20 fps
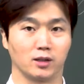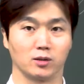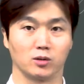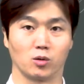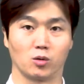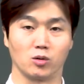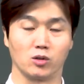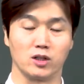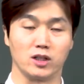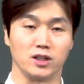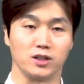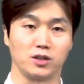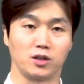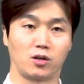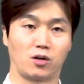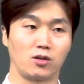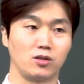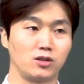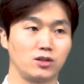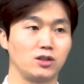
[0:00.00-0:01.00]
또 오늘 이
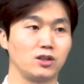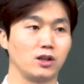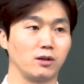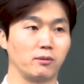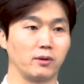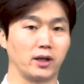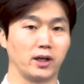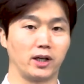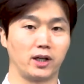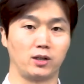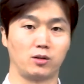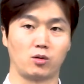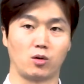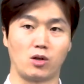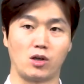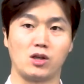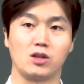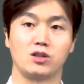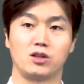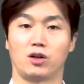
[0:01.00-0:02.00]
지역 헌신 예배 또
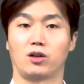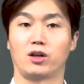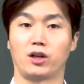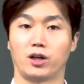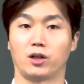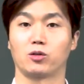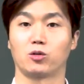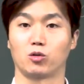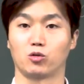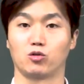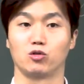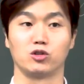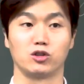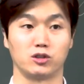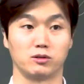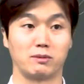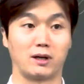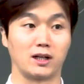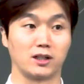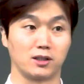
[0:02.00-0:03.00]
이 지역에게 또
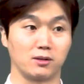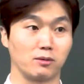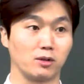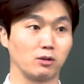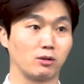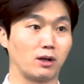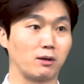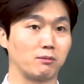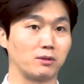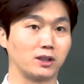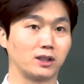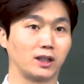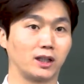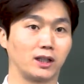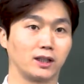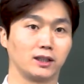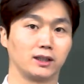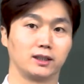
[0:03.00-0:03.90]
주시는 말씀이기도 합니다.